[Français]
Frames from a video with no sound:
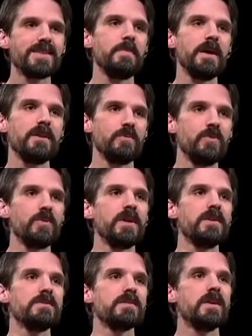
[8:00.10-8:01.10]
de
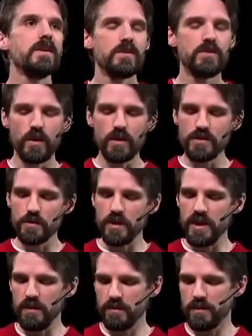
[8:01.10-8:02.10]
Moïse dans ce
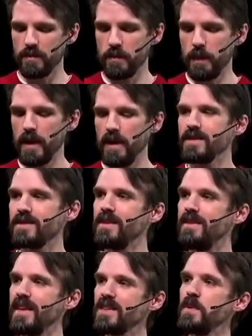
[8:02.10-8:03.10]
livre, c'est
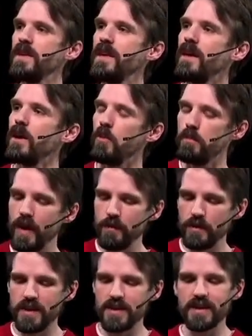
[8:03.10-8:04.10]
d'expliquer au peuple
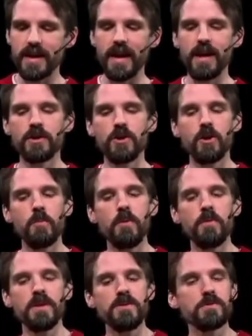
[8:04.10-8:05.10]
d'Israël comment
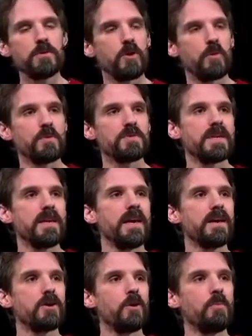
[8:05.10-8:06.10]
ils ont commencé et
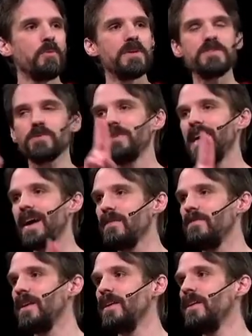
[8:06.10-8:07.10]
comment ils sont
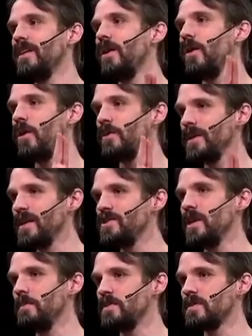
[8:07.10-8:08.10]
arrivés en
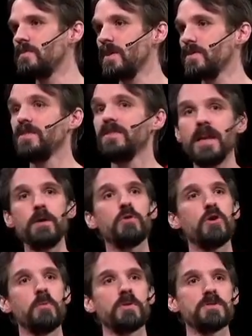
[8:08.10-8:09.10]
Égypte, parce que c'est là où
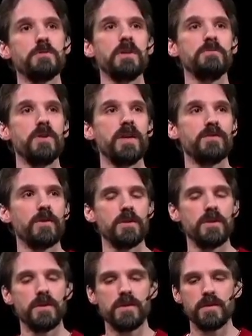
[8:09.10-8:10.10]
commence le livre de l'Exode.
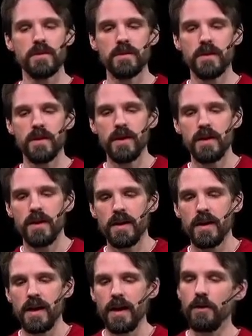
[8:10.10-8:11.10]

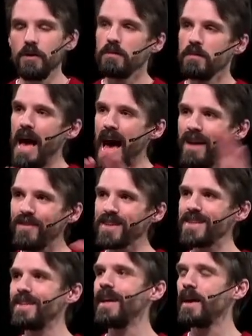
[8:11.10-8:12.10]
Alors, avec
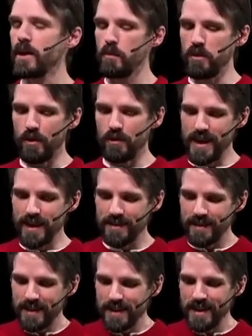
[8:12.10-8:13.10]
cet arrière-plan en tête,
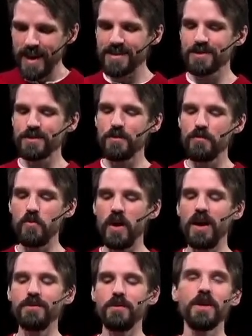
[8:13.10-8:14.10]
qu'est-ce qu'on
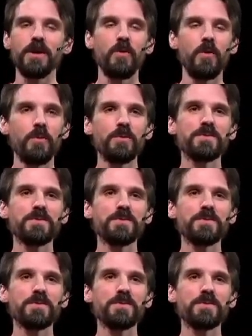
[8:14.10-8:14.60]
voit dans les 11